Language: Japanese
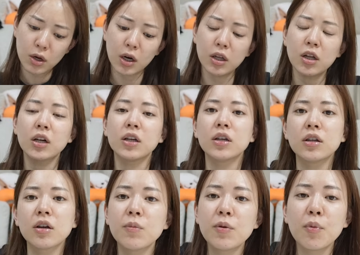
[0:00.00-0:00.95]
かなり
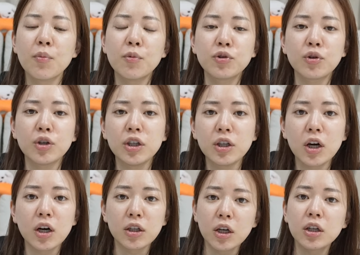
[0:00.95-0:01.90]
痛みももっと引い
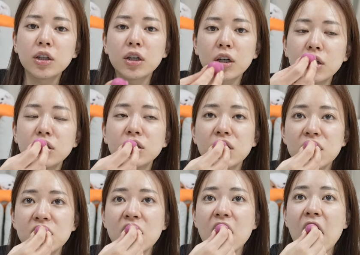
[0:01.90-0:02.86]
たかなって感じ
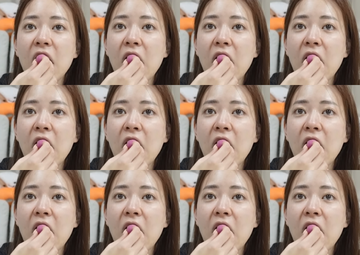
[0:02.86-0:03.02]
です。